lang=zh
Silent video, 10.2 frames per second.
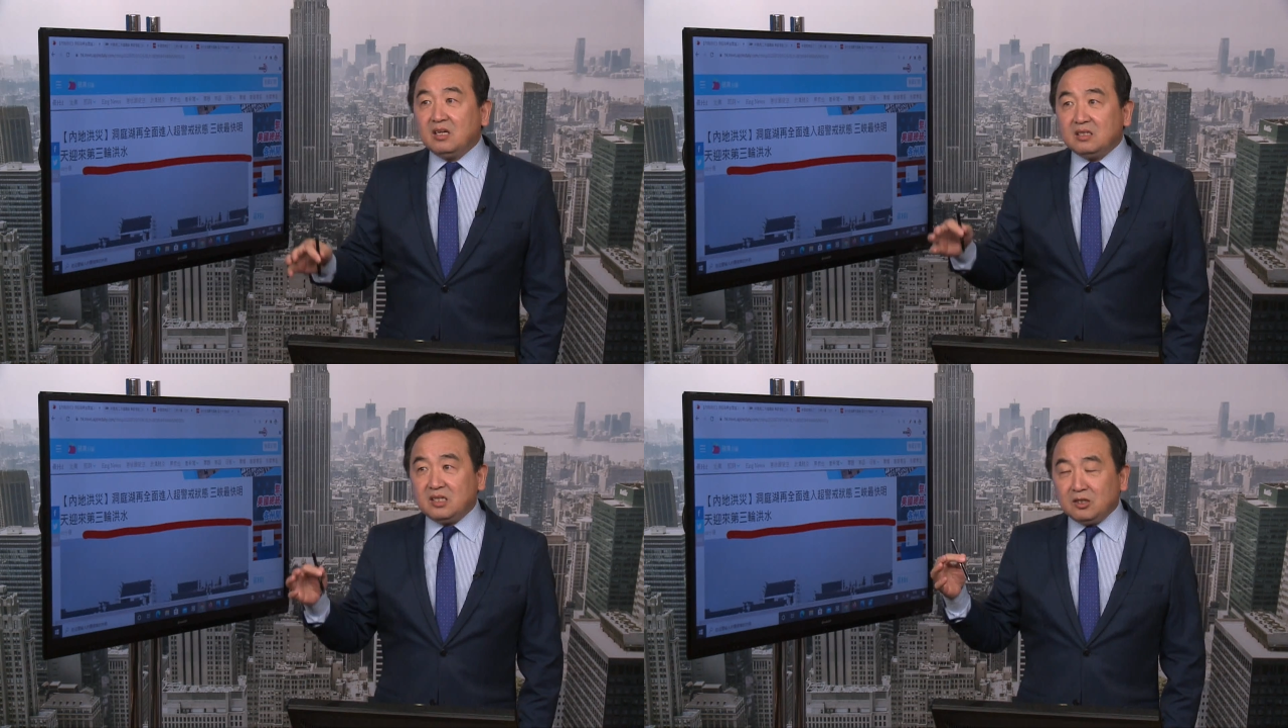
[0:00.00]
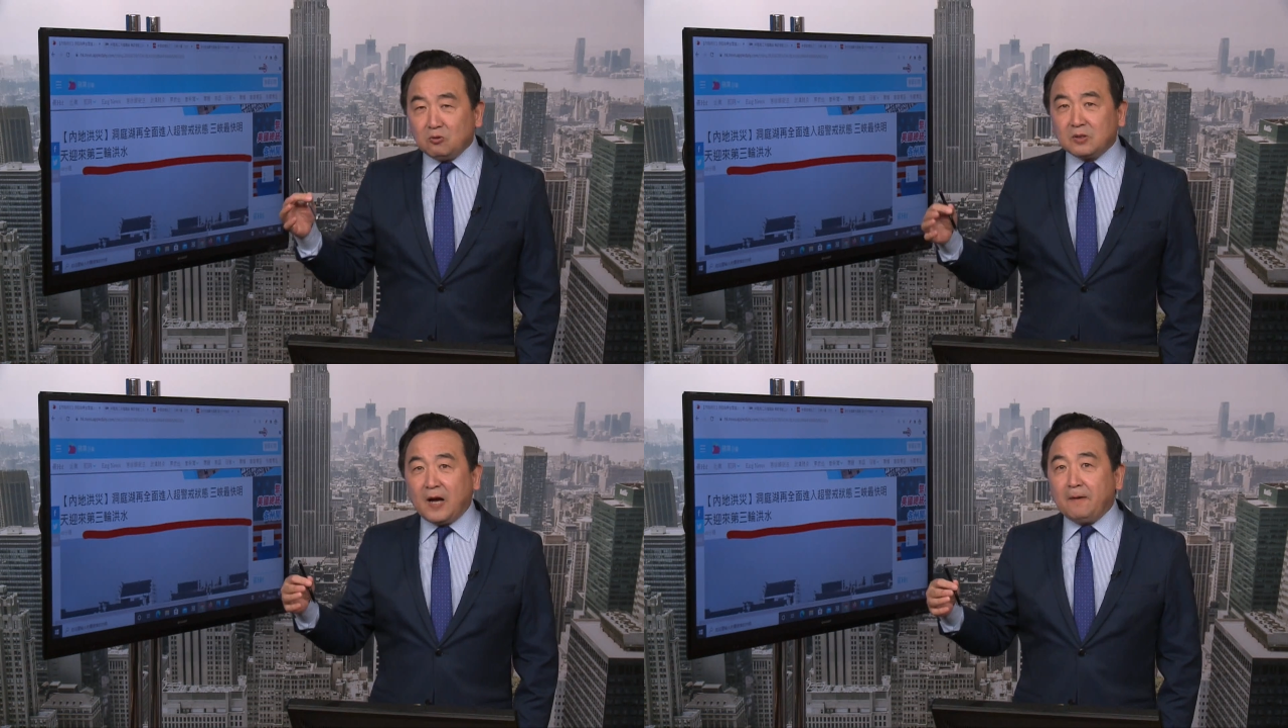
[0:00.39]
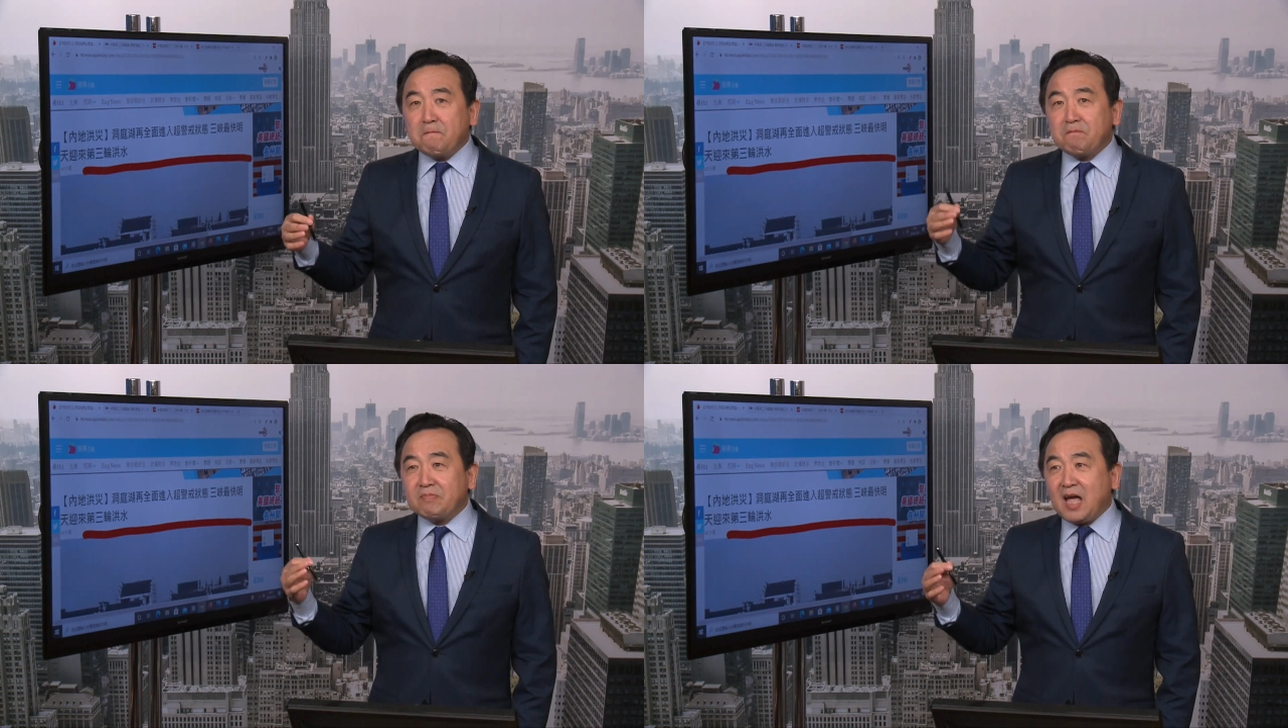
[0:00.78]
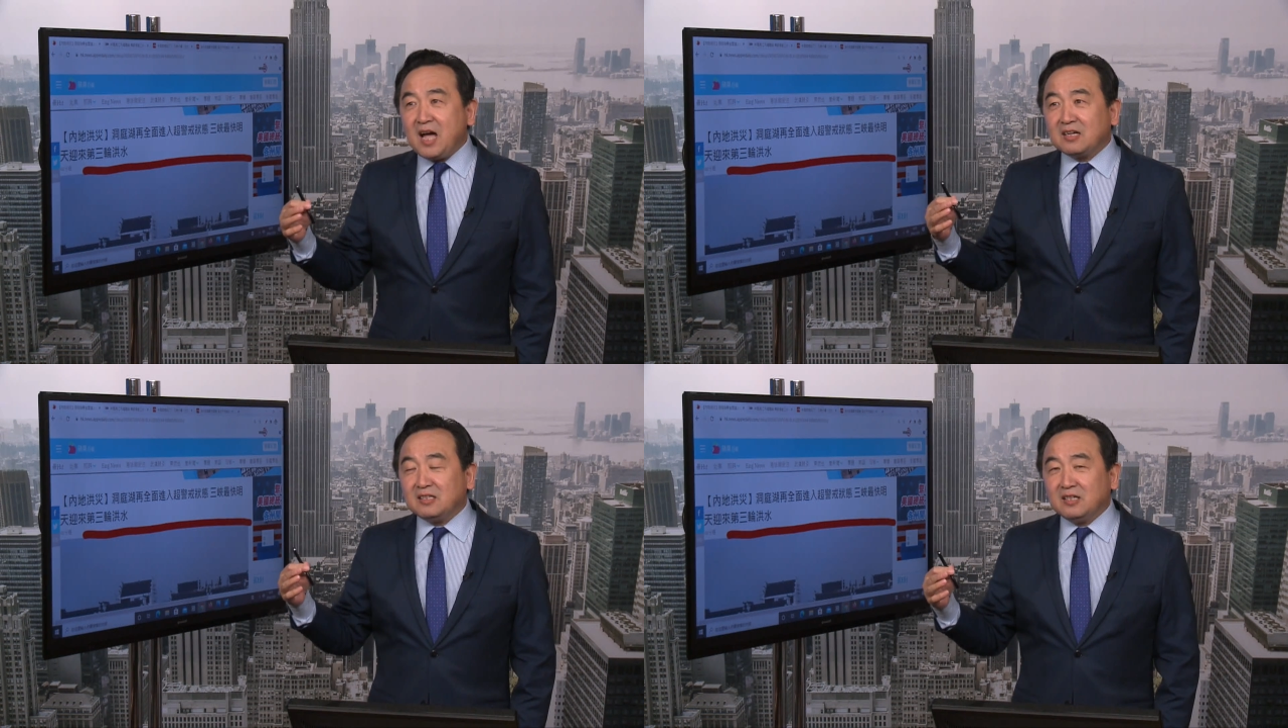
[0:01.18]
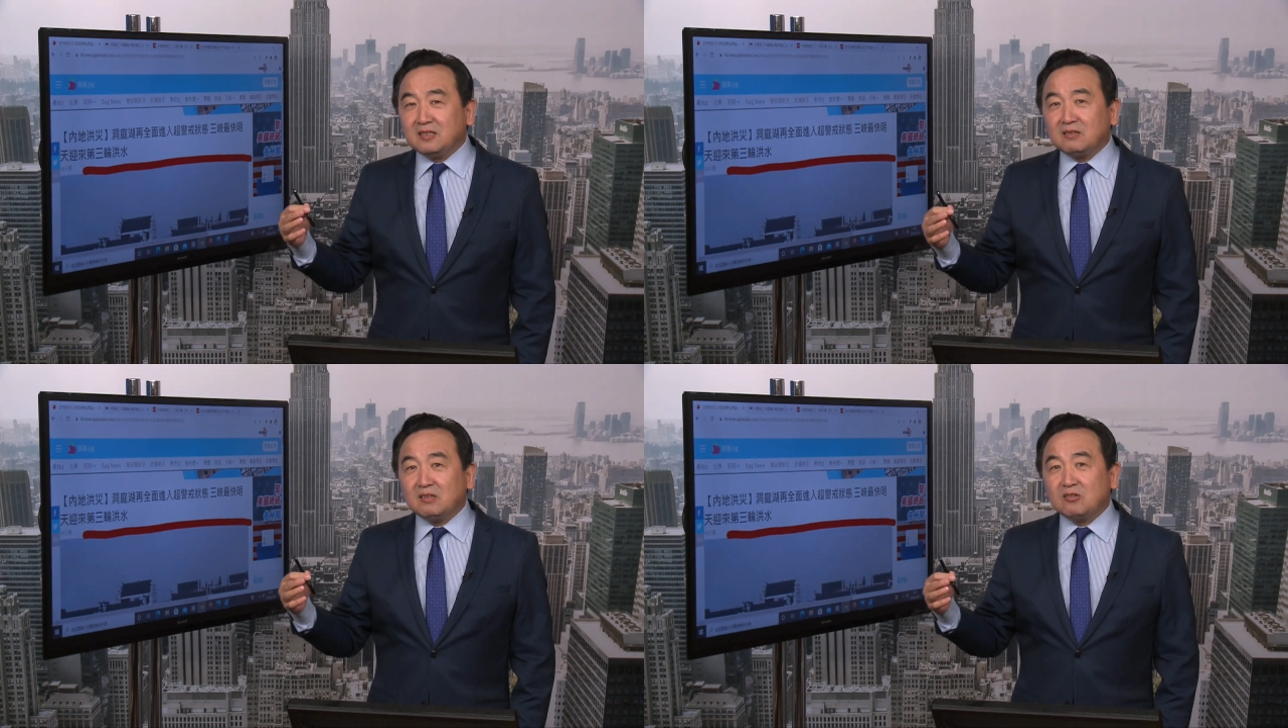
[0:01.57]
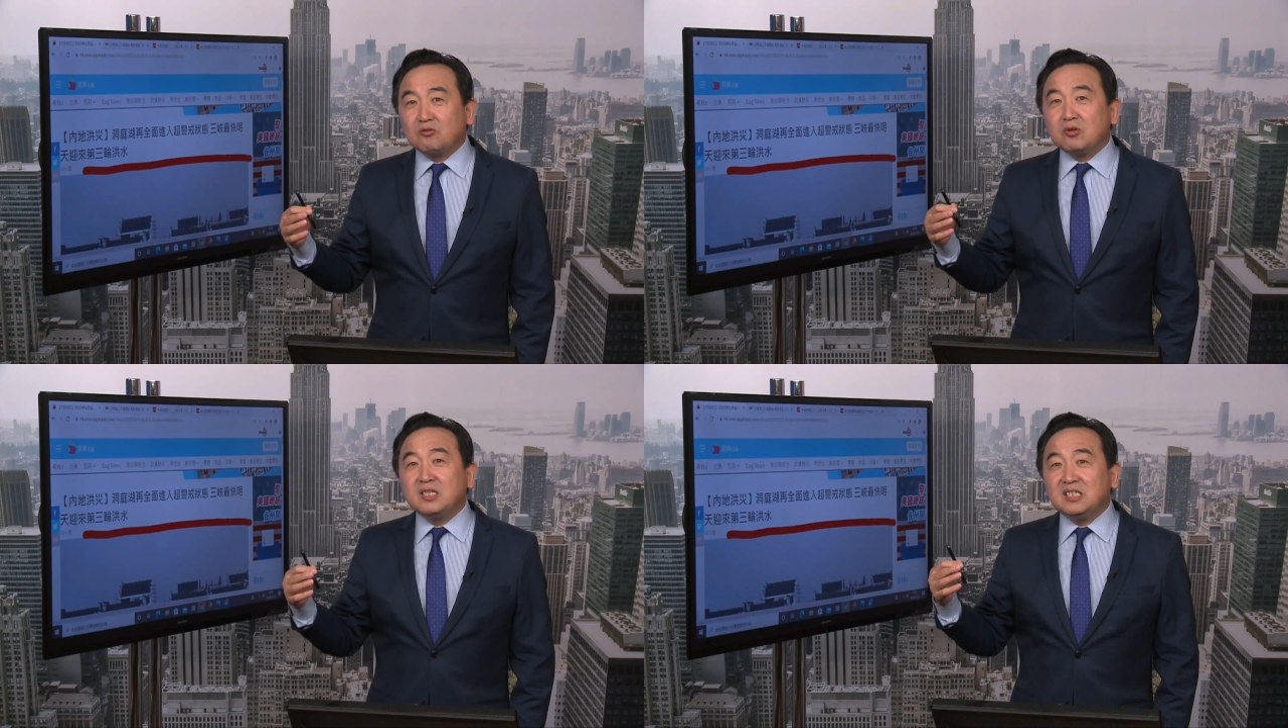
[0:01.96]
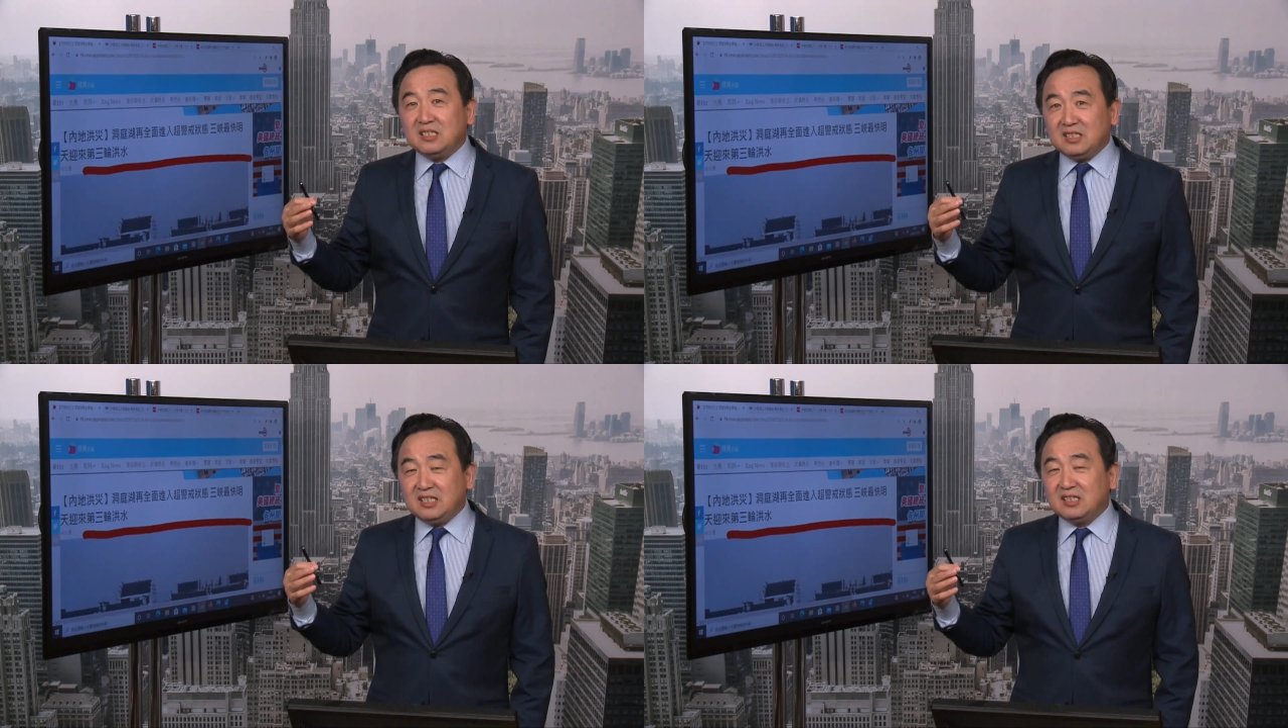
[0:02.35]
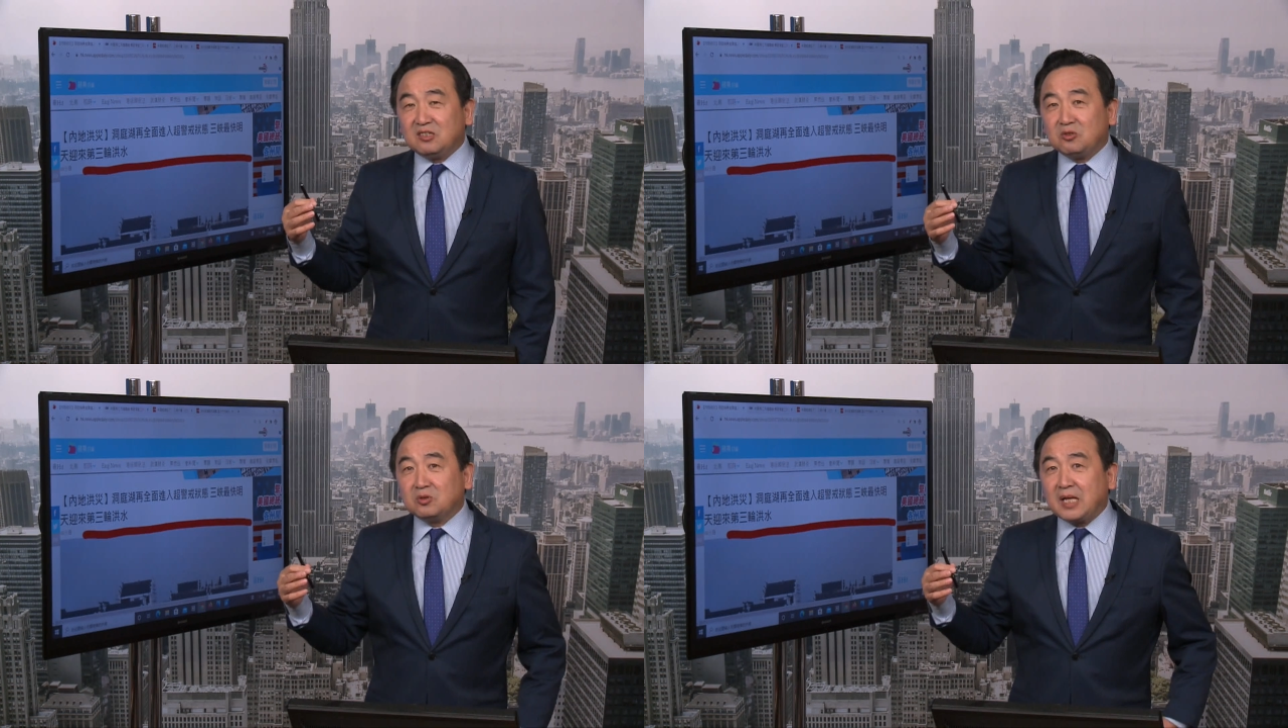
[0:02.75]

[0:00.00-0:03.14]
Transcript: 其中呢，它可能最紧急的时候，